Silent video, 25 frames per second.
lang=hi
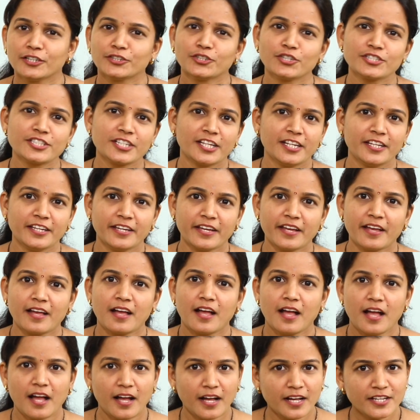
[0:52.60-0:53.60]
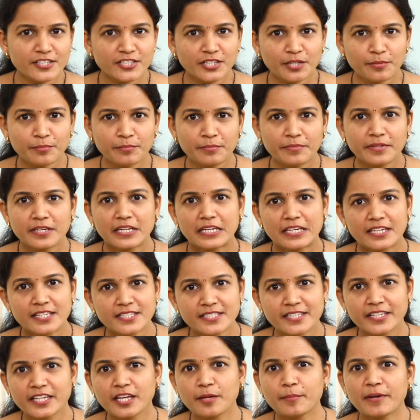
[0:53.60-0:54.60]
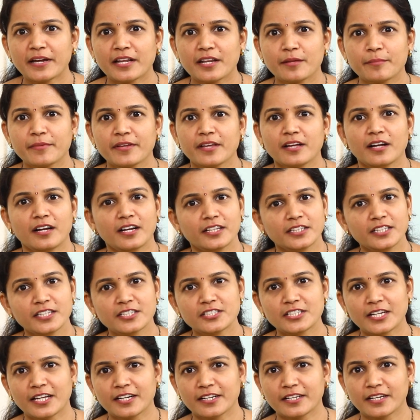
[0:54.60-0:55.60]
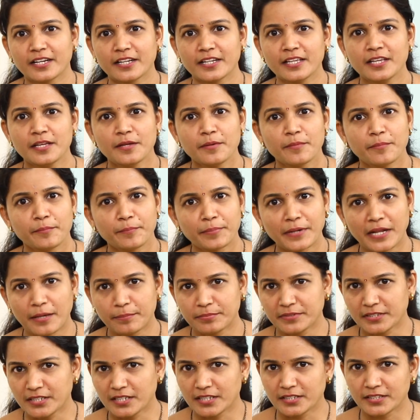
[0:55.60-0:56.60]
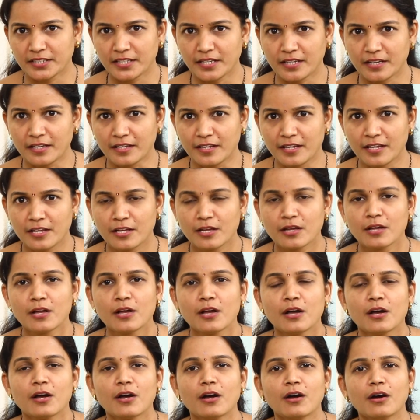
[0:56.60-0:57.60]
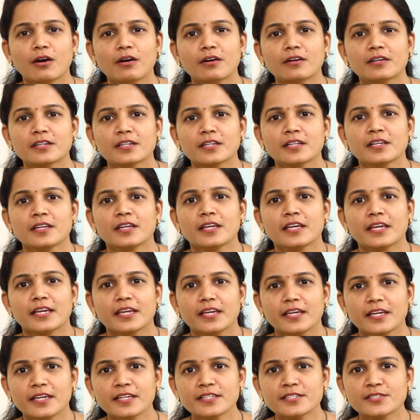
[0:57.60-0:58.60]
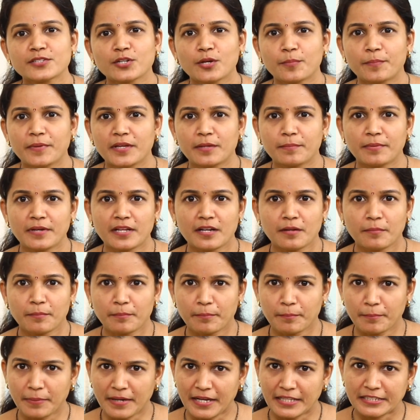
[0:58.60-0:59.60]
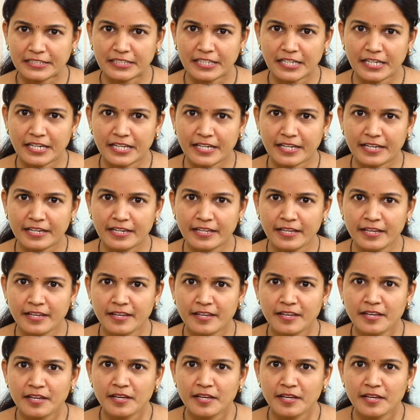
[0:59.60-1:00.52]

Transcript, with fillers: तो चलिए आज हम इसी के बारे में अधिक जानकारी प्राप्त करते हैं और इस टॉपिक पर बात करने के लिए